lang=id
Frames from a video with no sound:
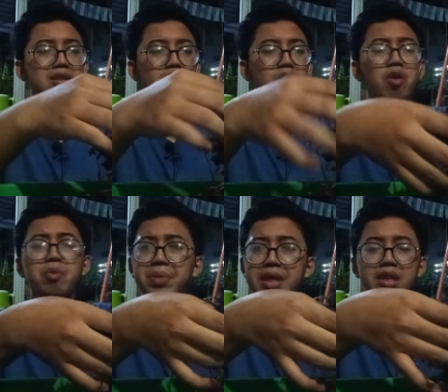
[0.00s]

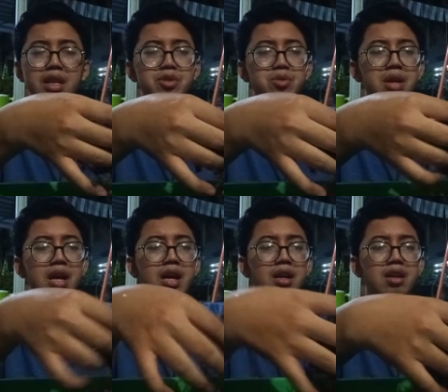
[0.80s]
hobi dan
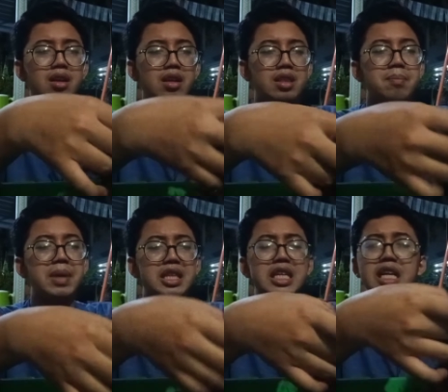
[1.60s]
juga
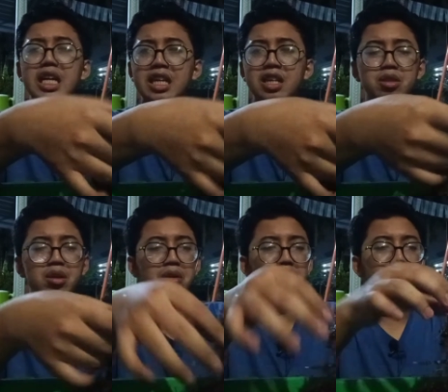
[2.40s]
tempat healing
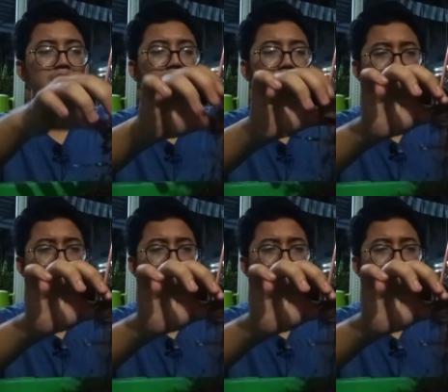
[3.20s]
gitu loh kalau